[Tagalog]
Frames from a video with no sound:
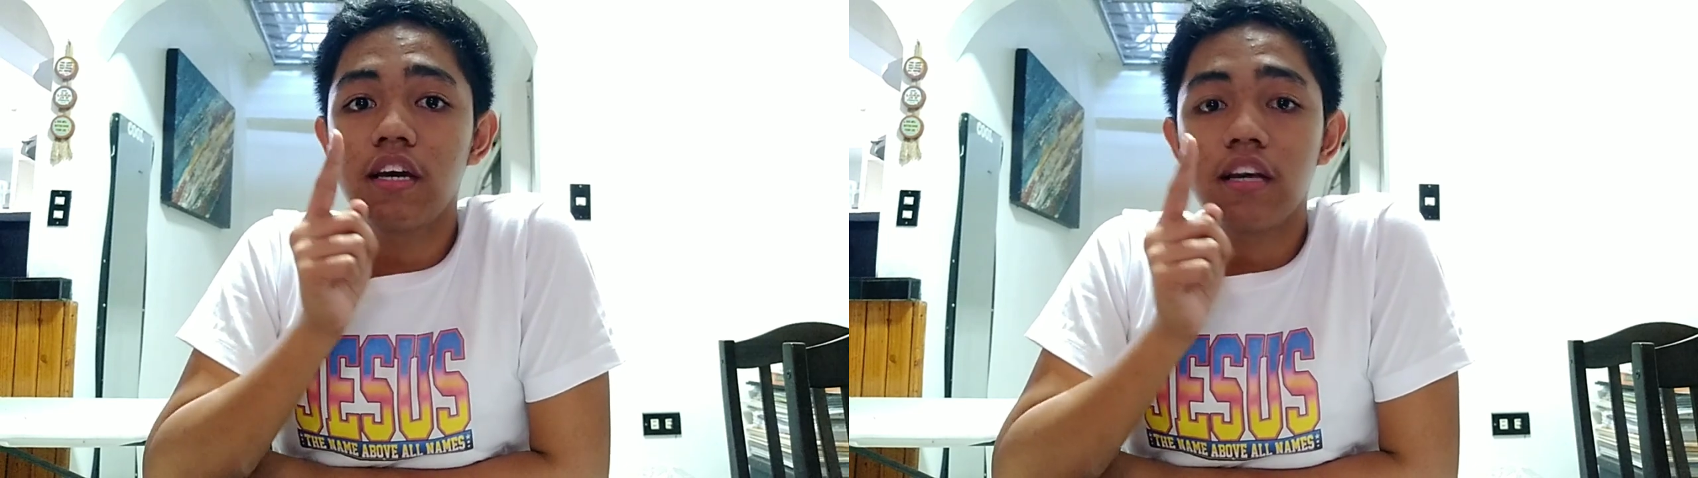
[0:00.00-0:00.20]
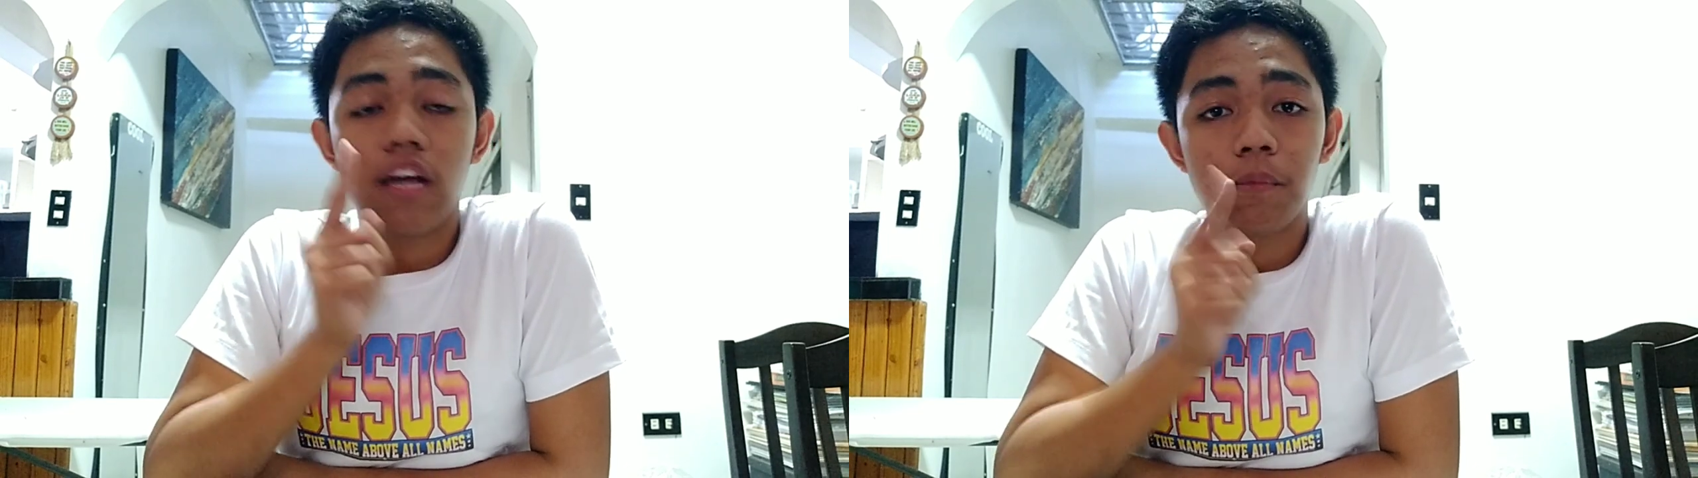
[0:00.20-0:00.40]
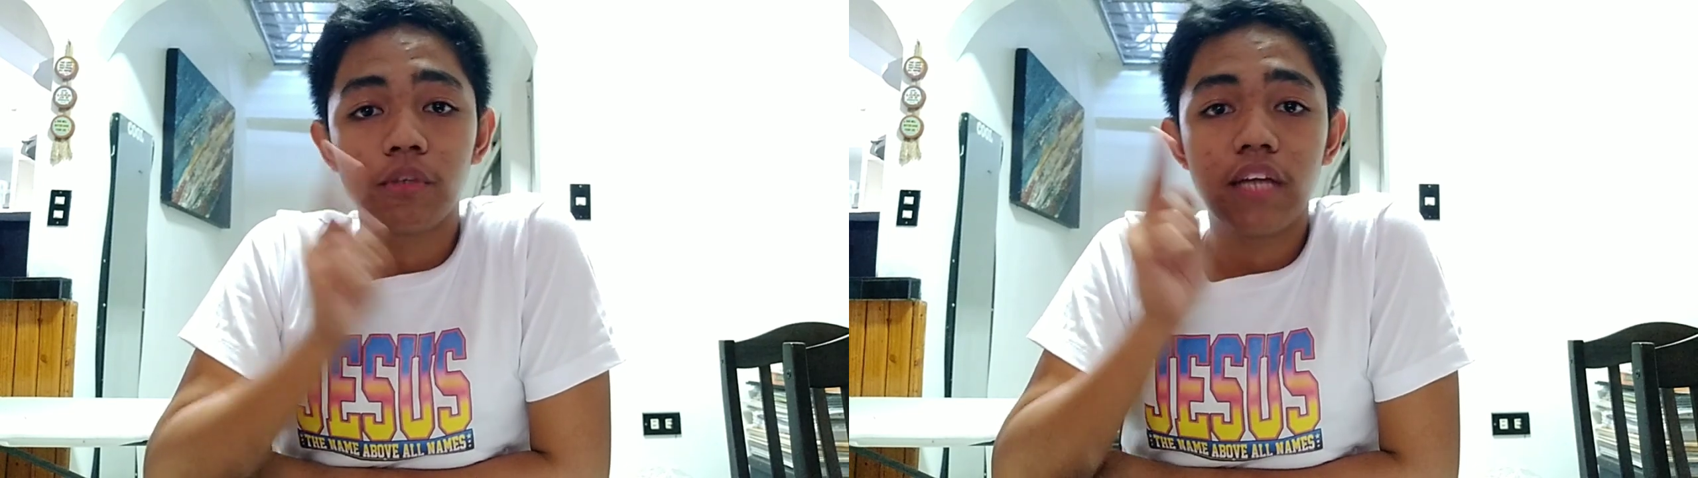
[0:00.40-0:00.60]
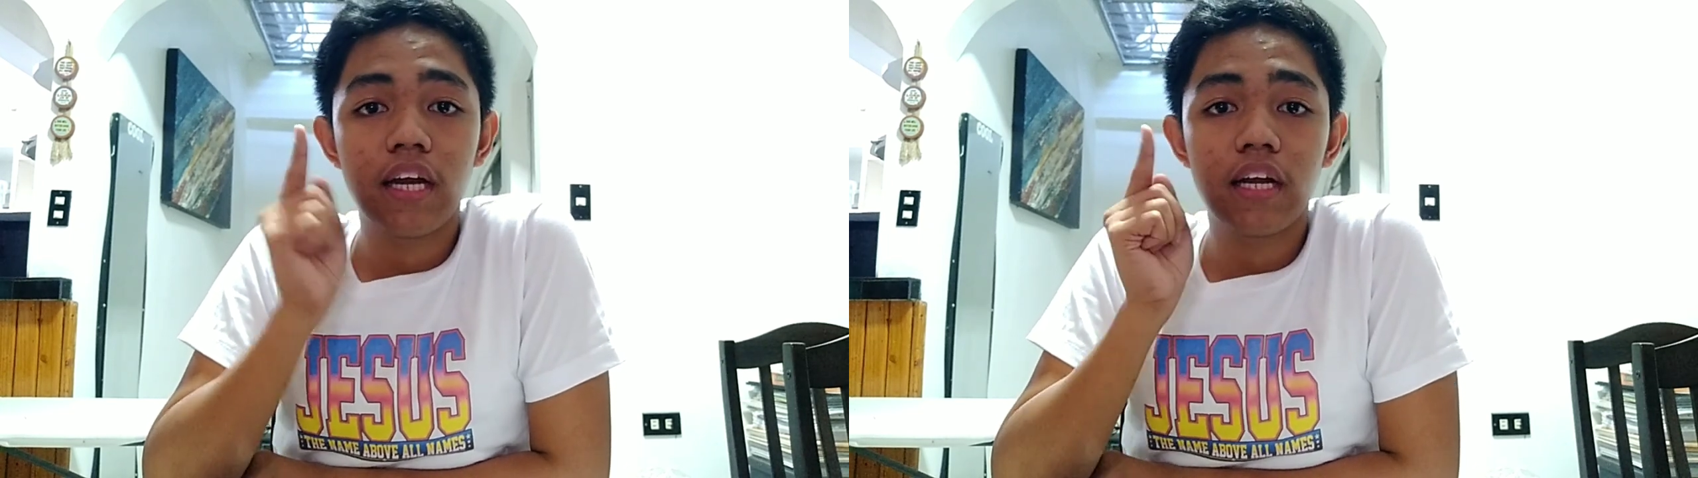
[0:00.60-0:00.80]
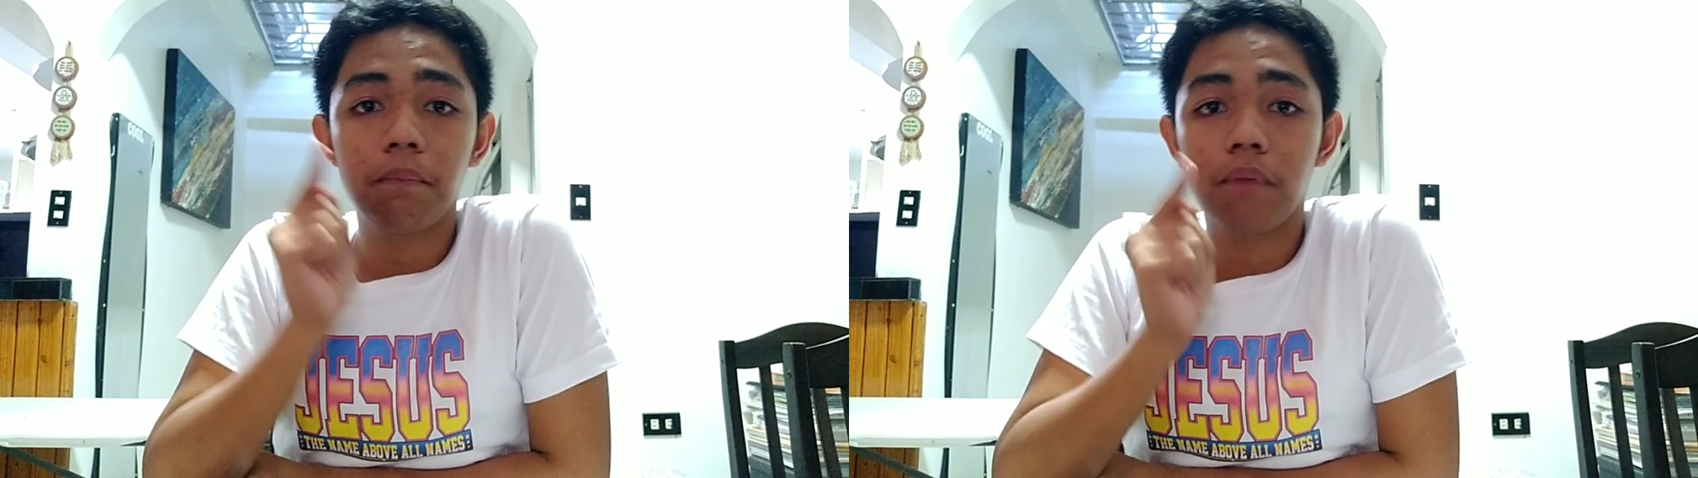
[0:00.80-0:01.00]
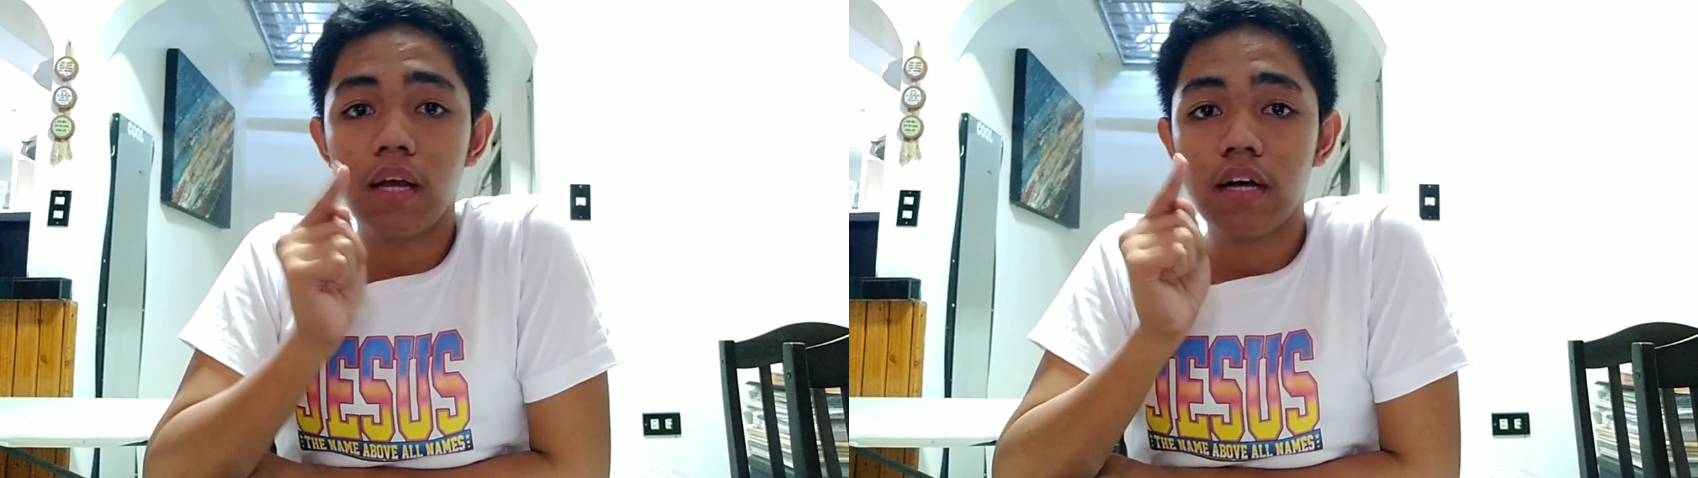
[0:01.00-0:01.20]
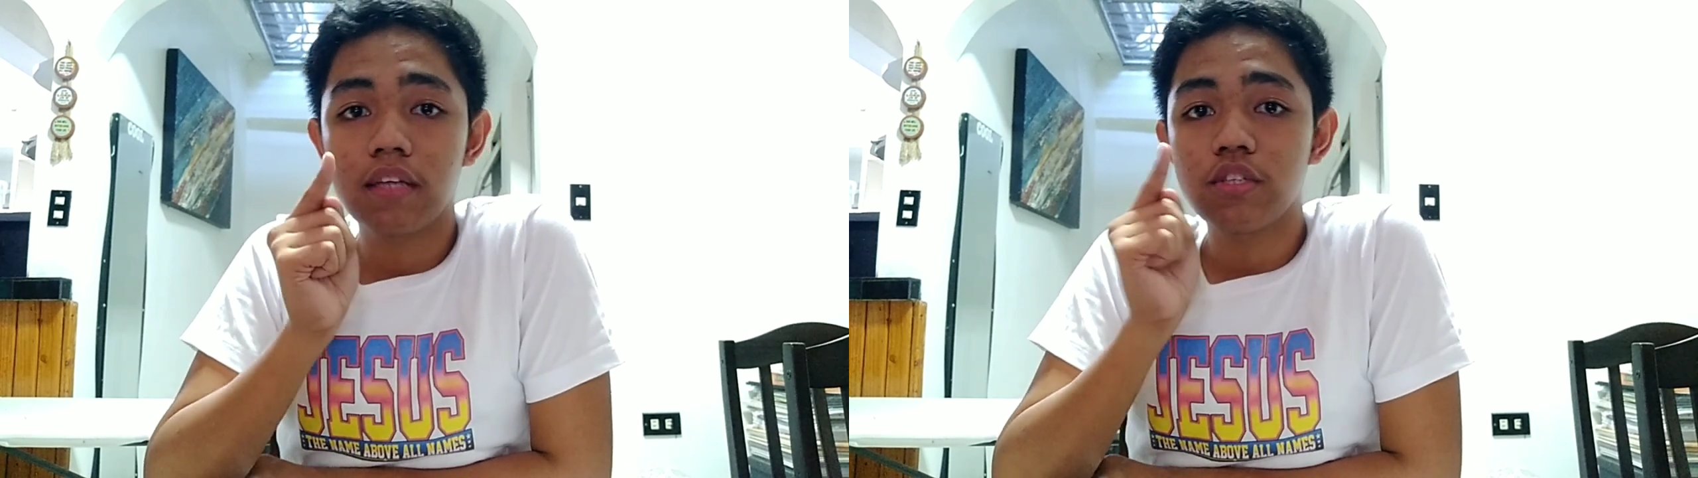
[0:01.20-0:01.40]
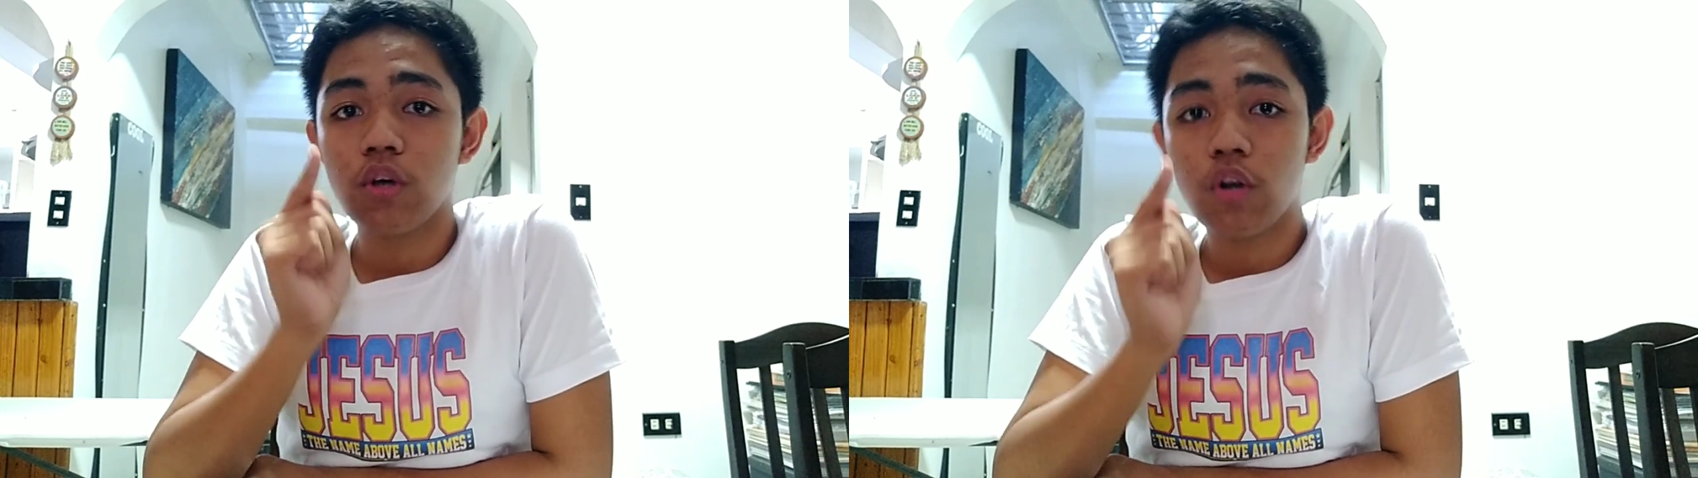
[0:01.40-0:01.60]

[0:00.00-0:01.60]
carbonara plus